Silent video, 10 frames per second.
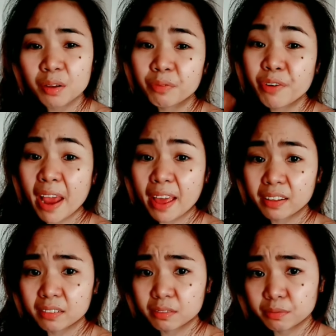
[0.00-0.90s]

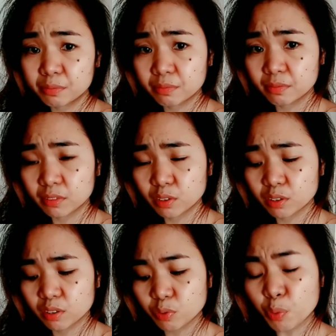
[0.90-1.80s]
friend.
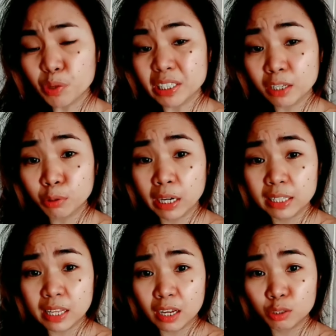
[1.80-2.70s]
Huwag mo masyado
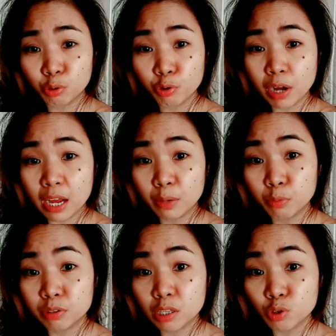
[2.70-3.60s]
gandahan yung ugali
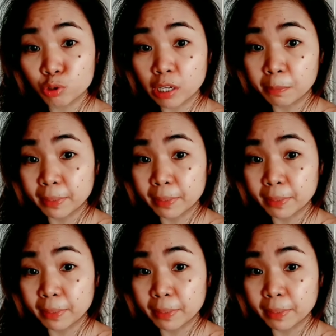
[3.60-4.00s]
mo sa social